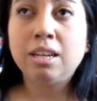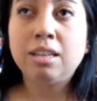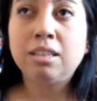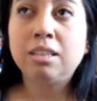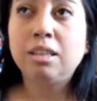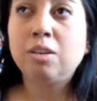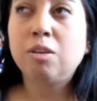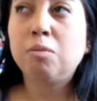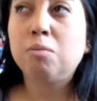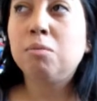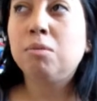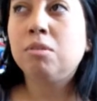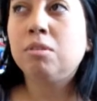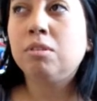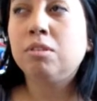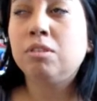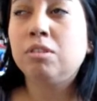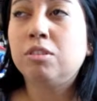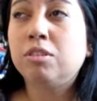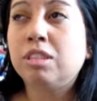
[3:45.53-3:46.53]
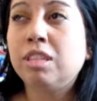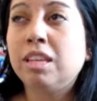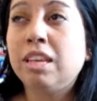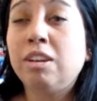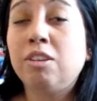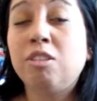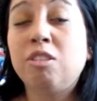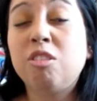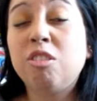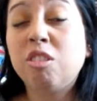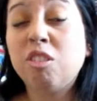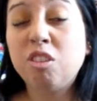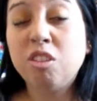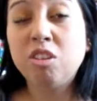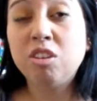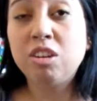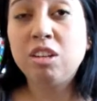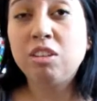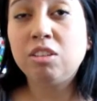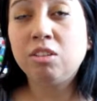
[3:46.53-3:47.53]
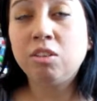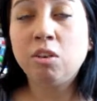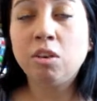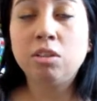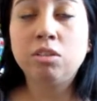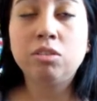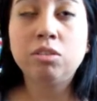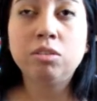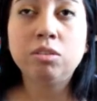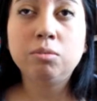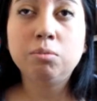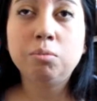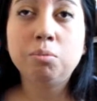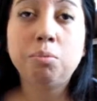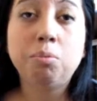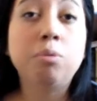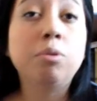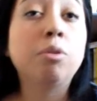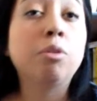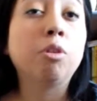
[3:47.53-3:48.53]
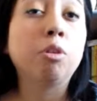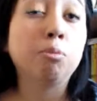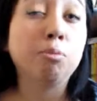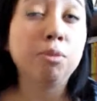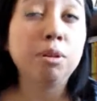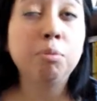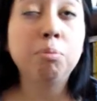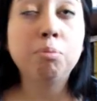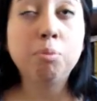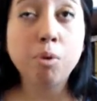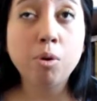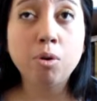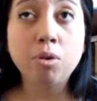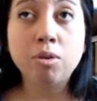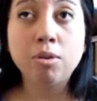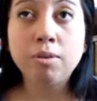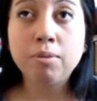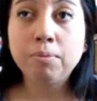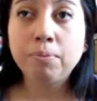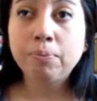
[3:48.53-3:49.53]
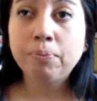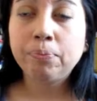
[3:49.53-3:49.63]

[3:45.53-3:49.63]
anda como, no sé, enojón y todo eso, por dormir poco